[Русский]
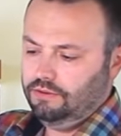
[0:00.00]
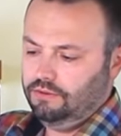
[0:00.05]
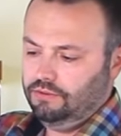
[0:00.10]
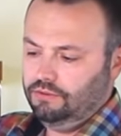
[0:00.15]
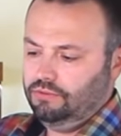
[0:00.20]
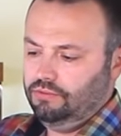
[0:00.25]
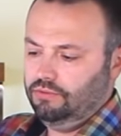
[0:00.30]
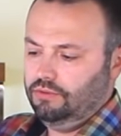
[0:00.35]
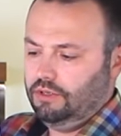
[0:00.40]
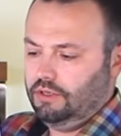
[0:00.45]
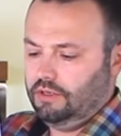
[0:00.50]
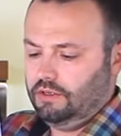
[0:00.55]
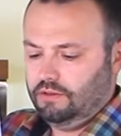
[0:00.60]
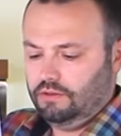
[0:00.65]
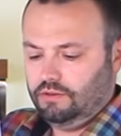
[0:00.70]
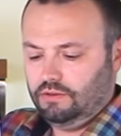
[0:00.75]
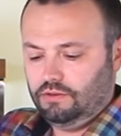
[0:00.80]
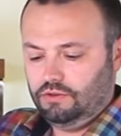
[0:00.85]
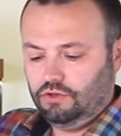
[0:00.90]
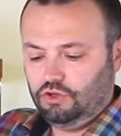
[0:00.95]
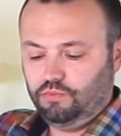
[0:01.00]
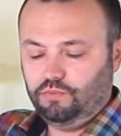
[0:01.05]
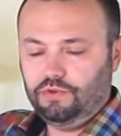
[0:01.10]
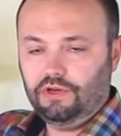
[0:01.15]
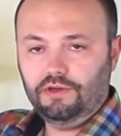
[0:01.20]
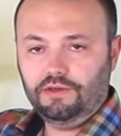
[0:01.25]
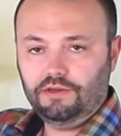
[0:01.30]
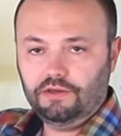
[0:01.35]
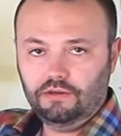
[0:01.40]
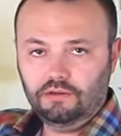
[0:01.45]
Сюда
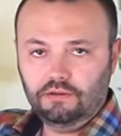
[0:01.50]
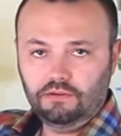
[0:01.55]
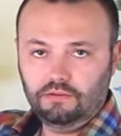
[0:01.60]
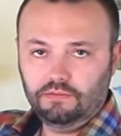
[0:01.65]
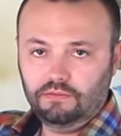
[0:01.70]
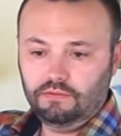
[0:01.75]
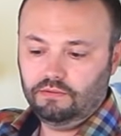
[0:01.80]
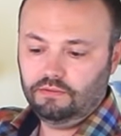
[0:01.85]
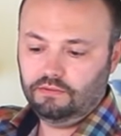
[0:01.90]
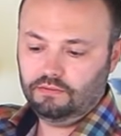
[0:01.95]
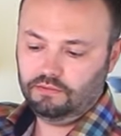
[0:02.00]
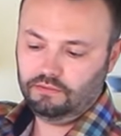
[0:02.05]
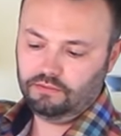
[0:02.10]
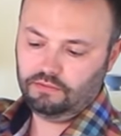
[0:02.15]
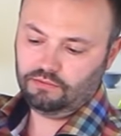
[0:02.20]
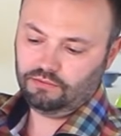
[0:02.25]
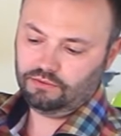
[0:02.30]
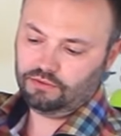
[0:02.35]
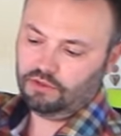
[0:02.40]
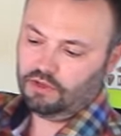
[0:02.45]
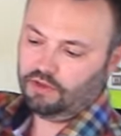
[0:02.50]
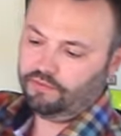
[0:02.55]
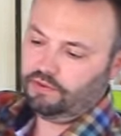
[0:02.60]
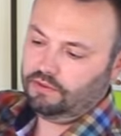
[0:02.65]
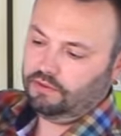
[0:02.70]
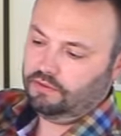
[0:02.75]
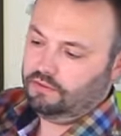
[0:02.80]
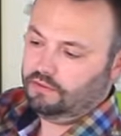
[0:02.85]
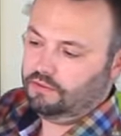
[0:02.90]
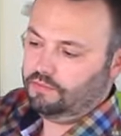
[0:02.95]
шпильки установил,